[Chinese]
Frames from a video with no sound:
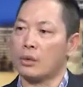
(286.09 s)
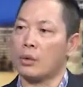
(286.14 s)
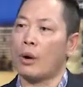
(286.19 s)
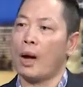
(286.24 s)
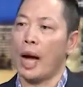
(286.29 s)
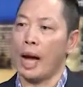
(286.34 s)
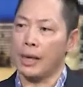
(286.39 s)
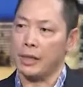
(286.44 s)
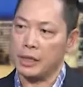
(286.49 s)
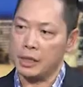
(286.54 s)
都
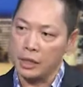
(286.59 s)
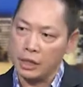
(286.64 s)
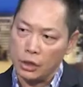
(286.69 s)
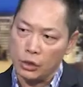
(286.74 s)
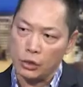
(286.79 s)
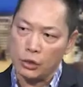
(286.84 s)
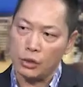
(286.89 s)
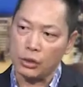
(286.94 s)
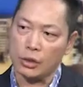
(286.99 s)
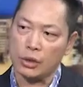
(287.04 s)
还继
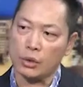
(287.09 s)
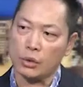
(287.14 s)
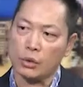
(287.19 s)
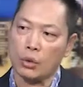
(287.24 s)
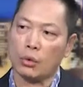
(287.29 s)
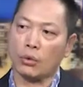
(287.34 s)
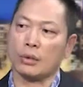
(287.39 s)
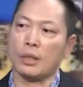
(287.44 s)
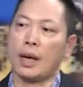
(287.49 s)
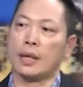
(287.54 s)
续的
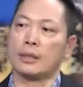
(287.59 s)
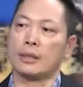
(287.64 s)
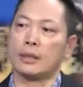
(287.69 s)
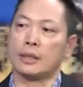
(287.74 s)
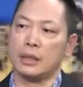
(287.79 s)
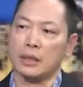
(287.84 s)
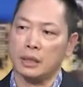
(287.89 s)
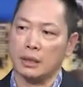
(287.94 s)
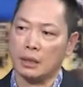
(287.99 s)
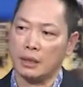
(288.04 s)
用她的
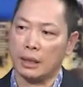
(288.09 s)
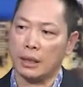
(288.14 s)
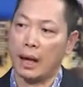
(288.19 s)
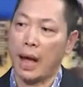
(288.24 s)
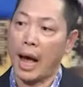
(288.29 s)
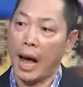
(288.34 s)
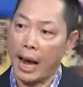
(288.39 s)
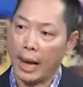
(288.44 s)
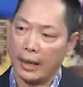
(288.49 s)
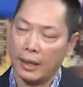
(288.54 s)
心的
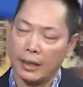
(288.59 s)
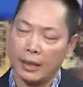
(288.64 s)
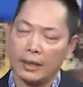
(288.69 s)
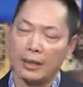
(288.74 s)
爱